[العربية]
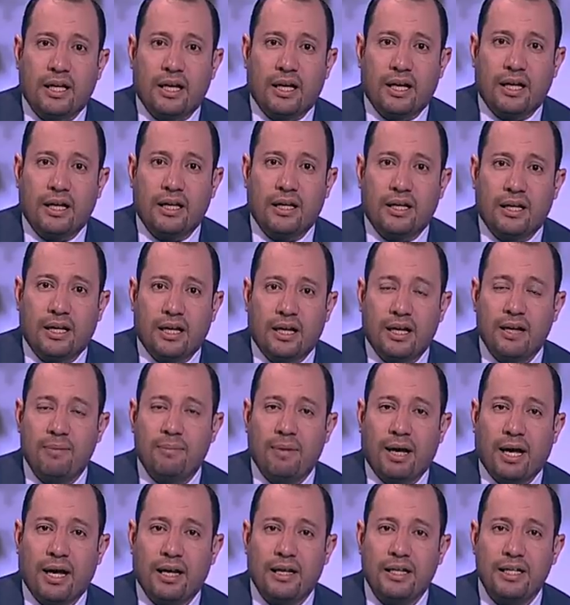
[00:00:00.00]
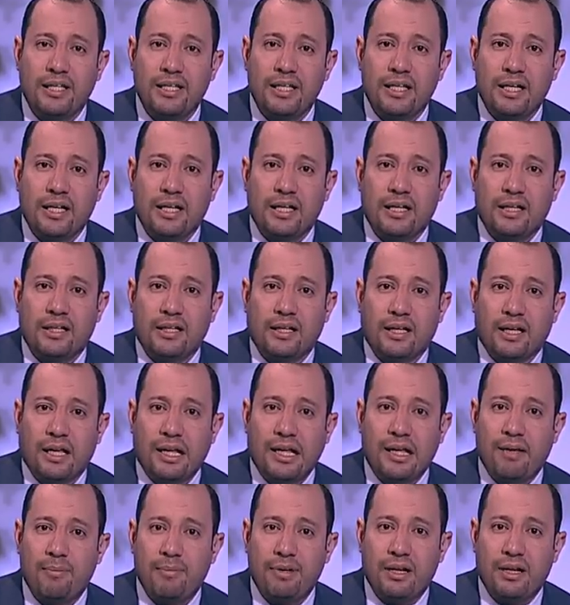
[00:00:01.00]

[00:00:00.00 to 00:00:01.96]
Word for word: والمحلية آه،